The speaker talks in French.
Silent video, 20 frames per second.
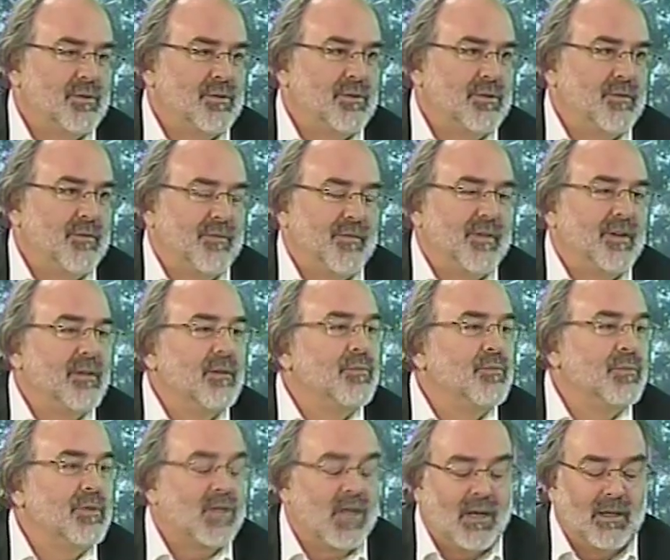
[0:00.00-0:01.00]
fais
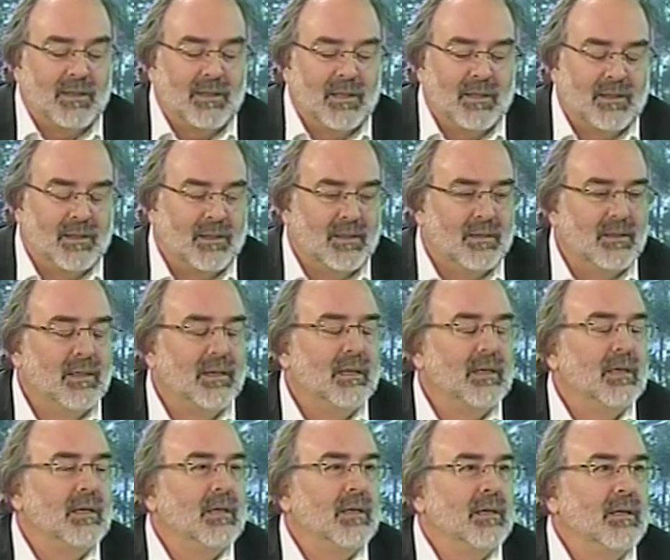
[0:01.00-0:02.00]
depuis 30 ans
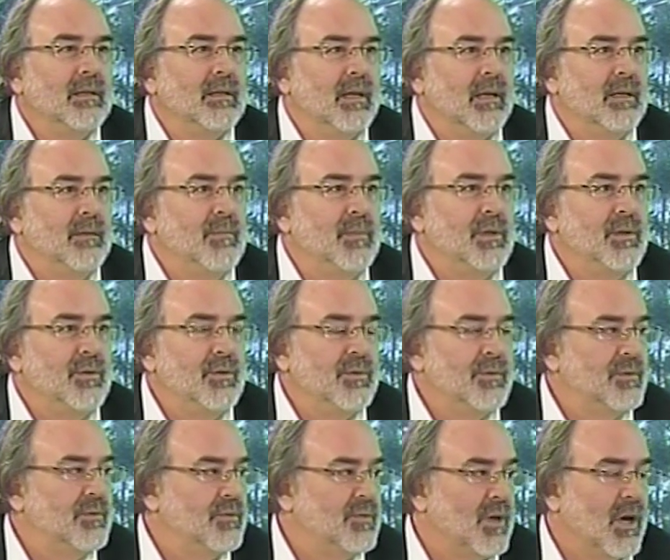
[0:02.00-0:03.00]
dans, les
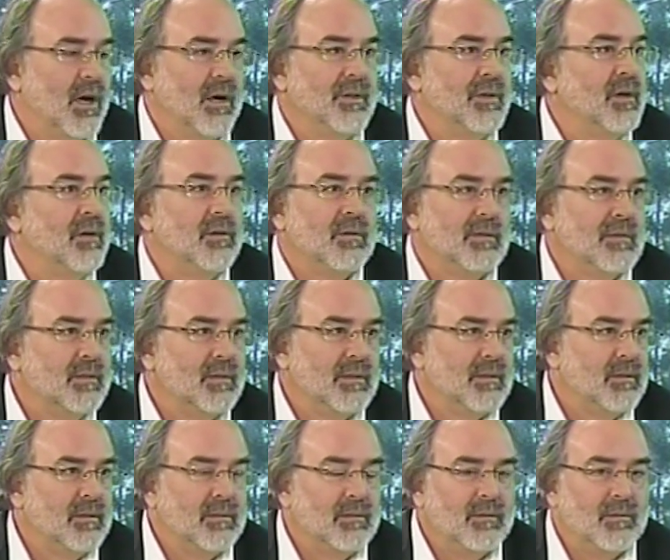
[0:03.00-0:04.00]
milieux du Grand Nord
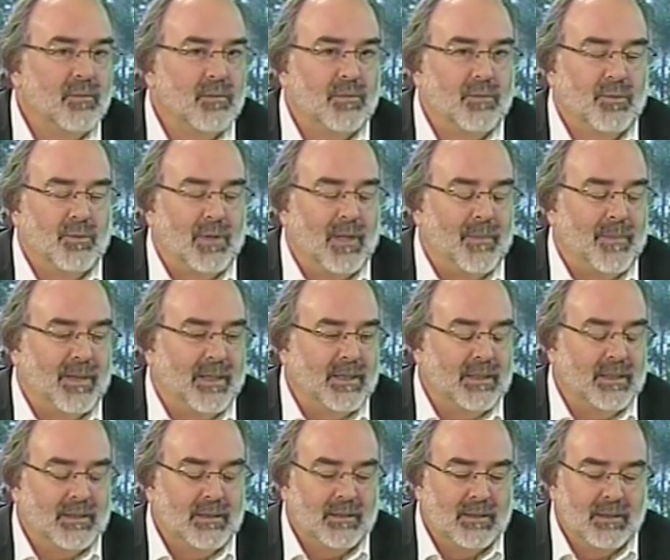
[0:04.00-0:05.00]
euh, autour de la
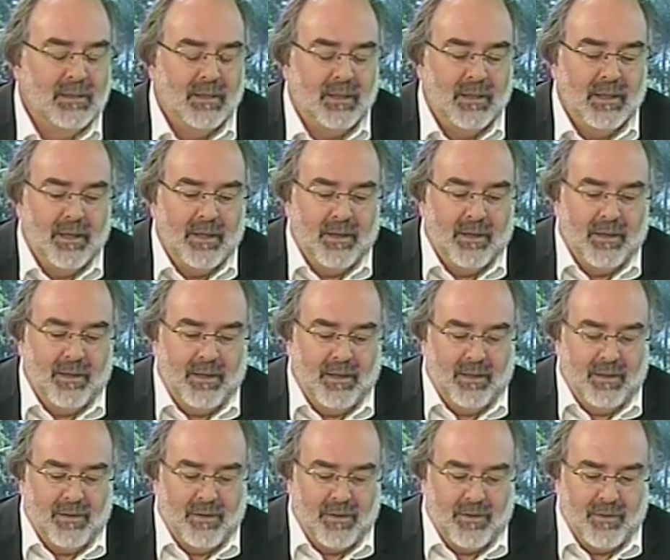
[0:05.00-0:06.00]
planète.
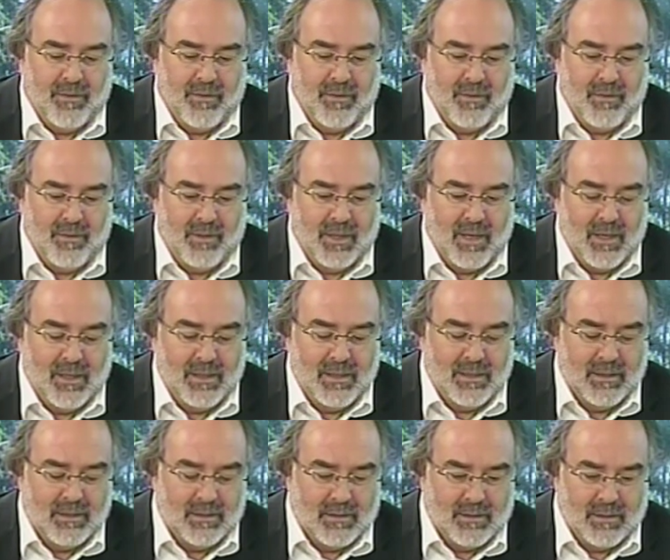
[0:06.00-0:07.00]
Et euh,
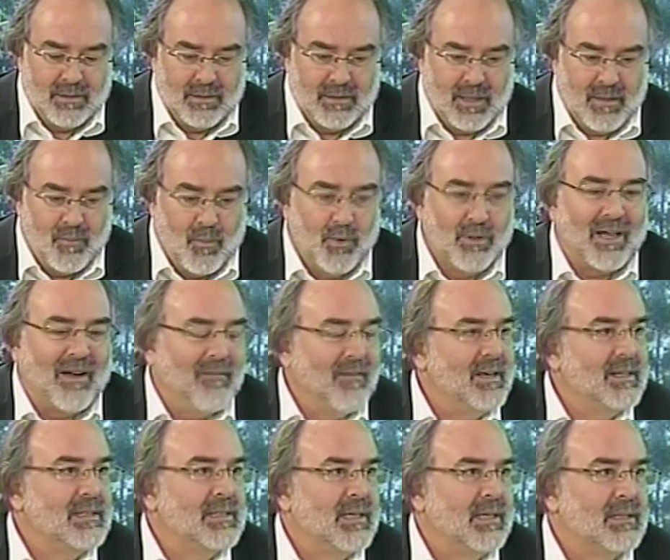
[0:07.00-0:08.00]
dans, mon
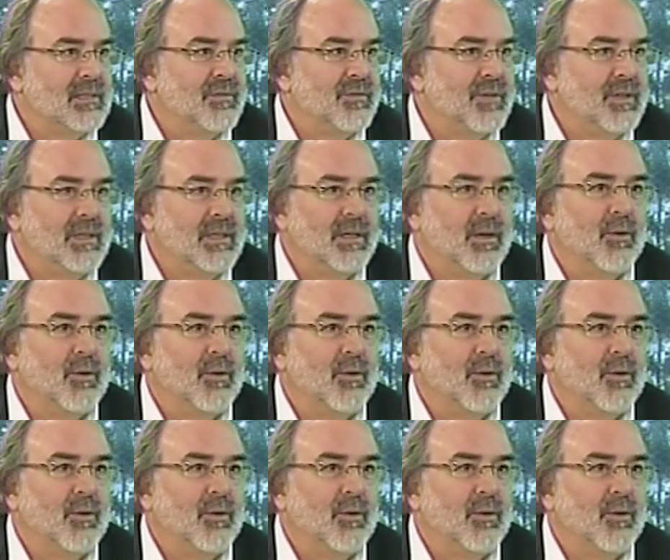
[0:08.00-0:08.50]
travail scientifique, il